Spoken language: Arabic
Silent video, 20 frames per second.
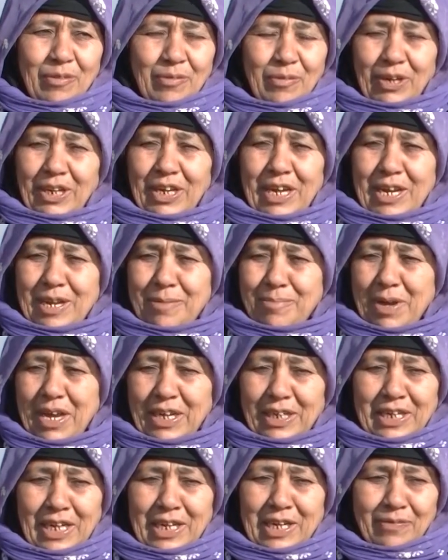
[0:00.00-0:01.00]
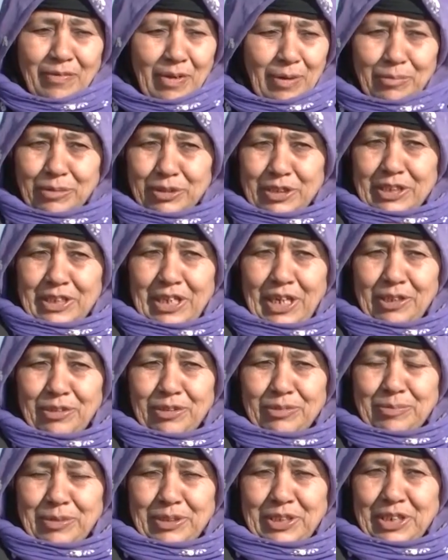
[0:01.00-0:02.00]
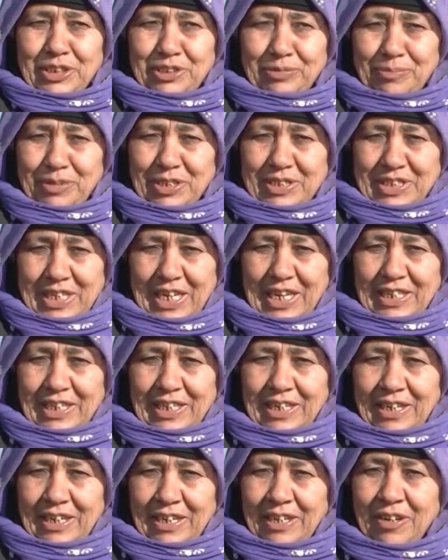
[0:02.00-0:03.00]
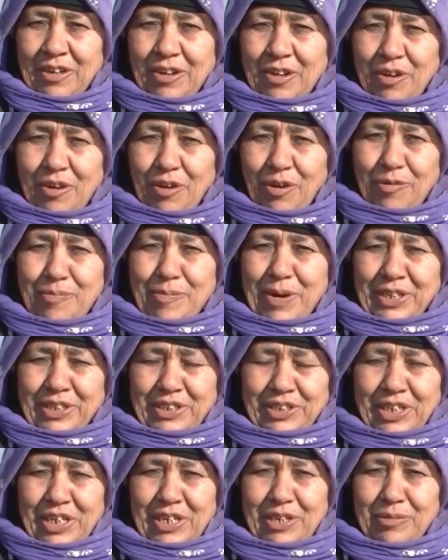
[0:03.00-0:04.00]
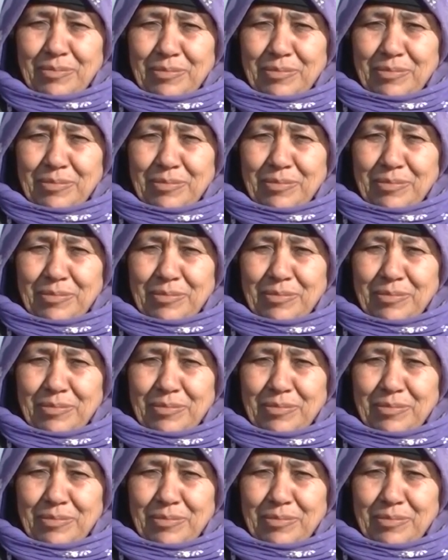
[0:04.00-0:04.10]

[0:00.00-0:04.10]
والله ما نكيف لما تطلع قطمة هالشماسة علينا وميتين